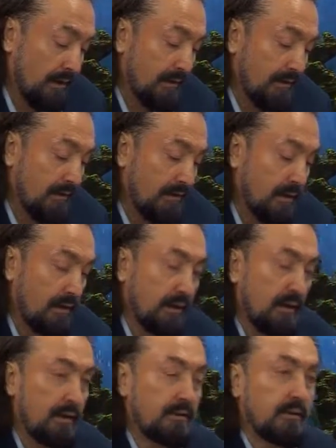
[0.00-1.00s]
Merkezi
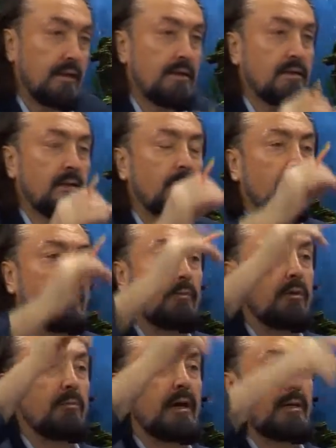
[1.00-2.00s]
saltanat, İslam
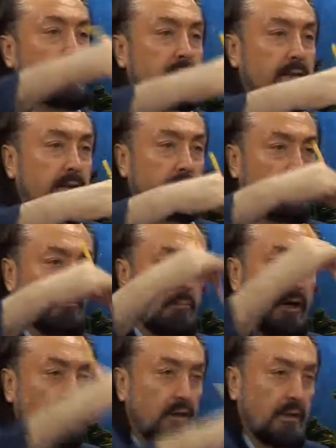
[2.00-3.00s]
aleminin merkezi,
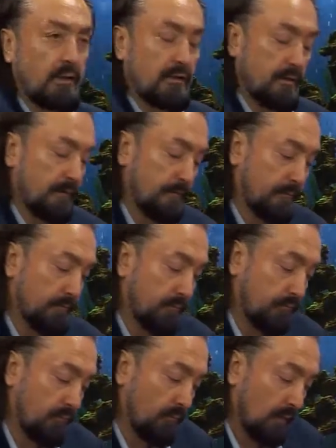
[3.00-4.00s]
başkenti.
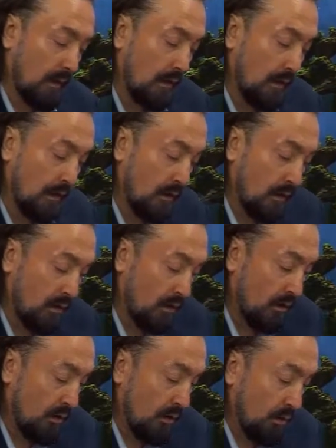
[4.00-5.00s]
Evet.
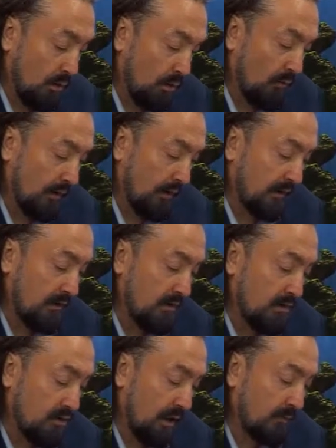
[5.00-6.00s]
O vakit
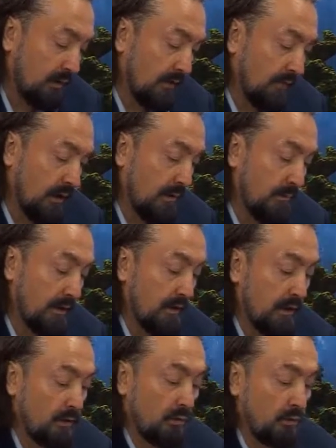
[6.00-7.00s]
Şam'da veya
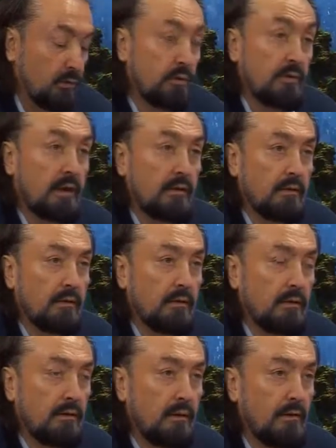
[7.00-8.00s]
Medine'de olduğundan,
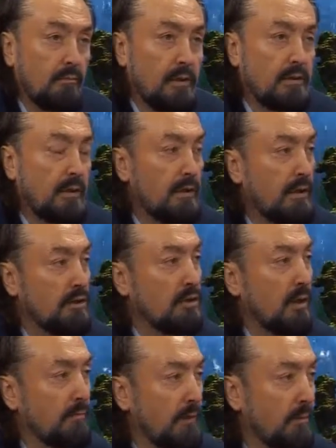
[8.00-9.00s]
mesela ya
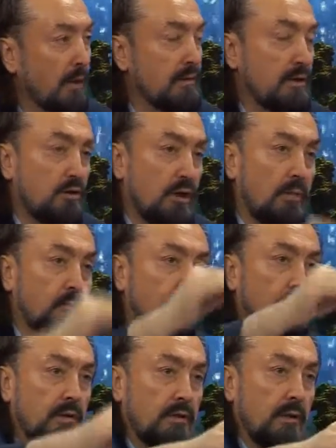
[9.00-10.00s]
Şam'da bazen Şam'da
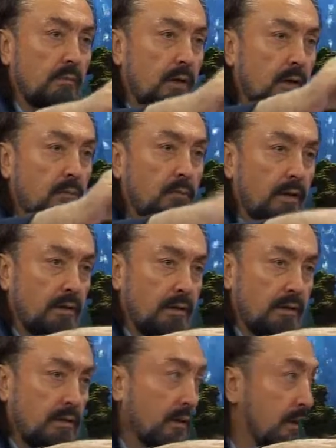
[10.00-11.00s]
oluyor İslam aleminin
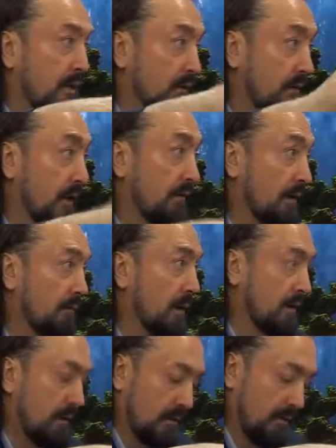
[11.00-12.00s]
merkezi, evet. devlet
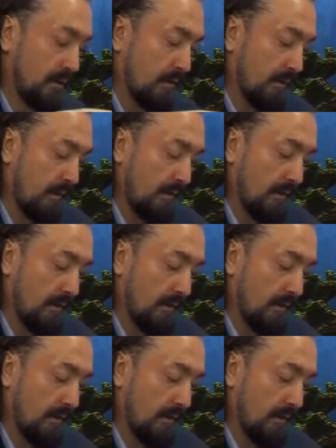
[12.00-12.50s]
merkezi.